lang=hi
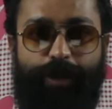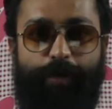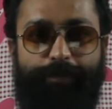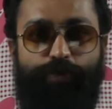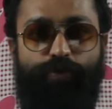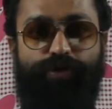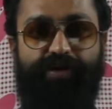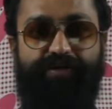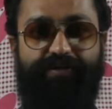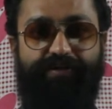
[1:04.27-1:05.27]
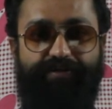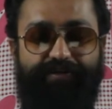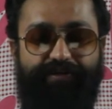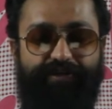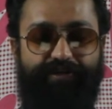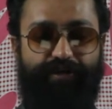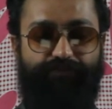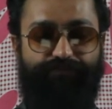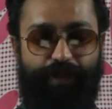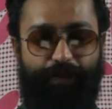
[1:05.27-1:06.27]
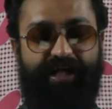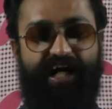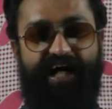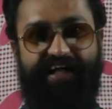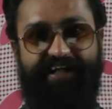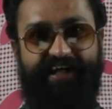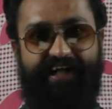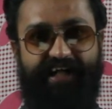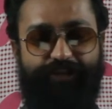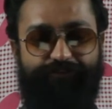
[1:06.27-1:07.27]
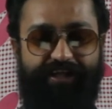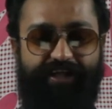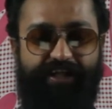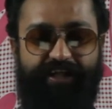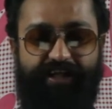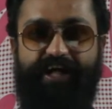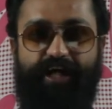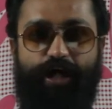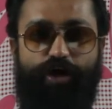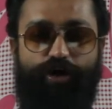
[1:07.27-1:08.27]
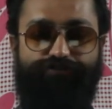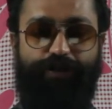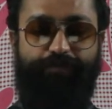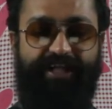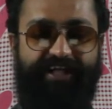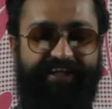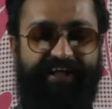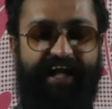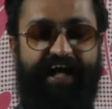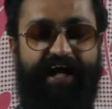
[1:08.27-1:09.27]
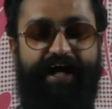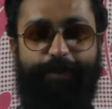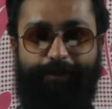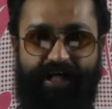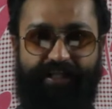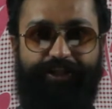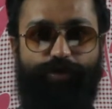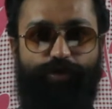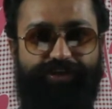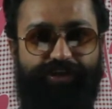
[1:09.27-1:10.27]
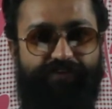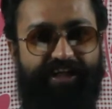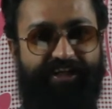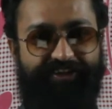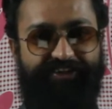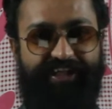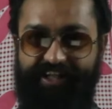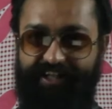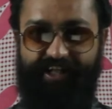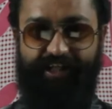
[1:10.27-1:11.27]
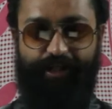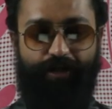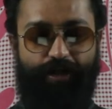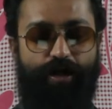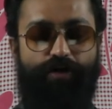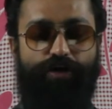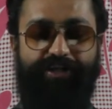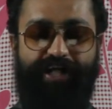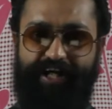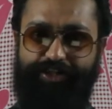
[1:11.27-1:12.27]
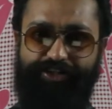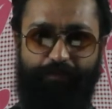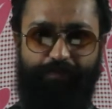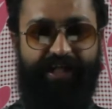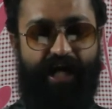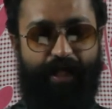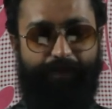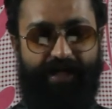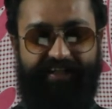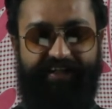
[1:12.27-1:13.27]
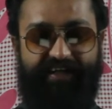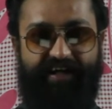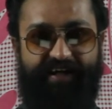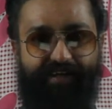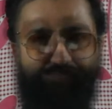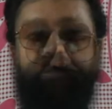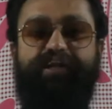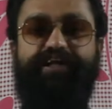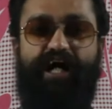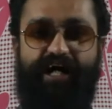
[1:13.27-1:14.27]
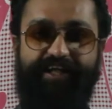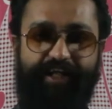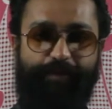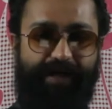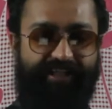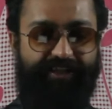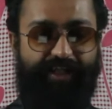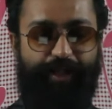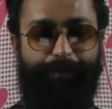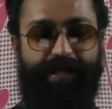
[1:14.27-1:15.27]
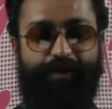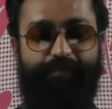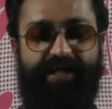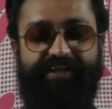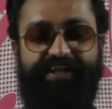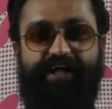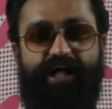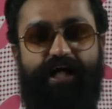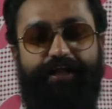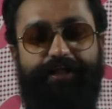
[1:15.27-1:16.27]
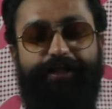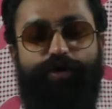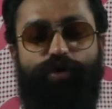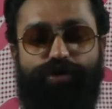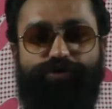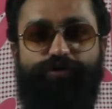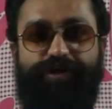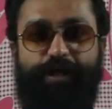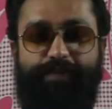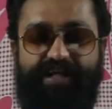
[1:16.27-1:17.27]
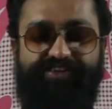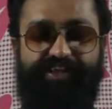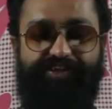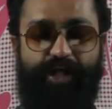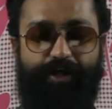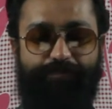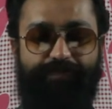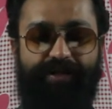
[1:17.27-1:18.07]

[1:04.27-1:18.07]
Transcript: कपूर फिल्म का आइडिया है ट्विंकल खन्ना का और फिल्म लिखी है आर बाल्की और नंद किरकिरे ने डायरेक्शन भी आर बाल्की का है अगर कहानी की बात करें पैडमैन की कहानी औरतों के मासिक धर्म